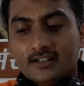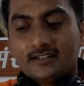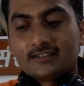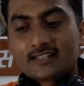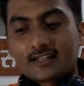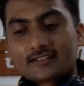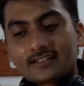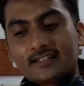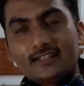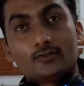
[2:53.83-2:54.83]
निसर्ग
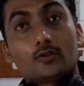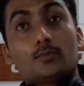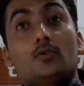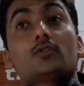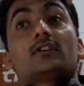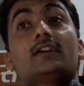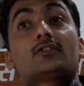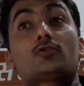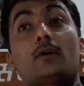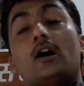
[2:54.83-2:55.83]
से ही दुर्बोध है
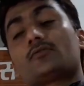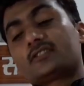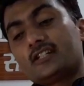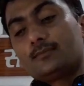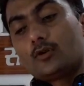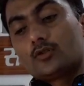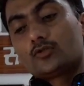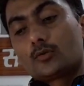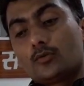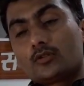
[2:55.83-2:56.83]
स्वभाव से ही बहुत
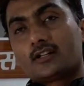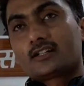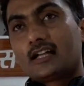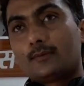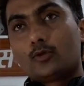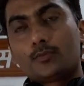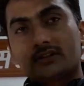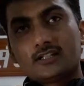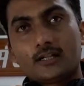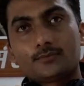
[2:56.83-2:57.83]
दुर्बोध है क्या
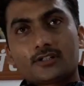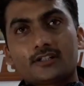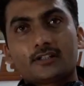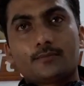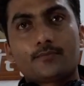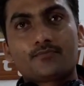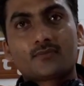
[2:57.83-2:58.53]
भूपति नाम चरितम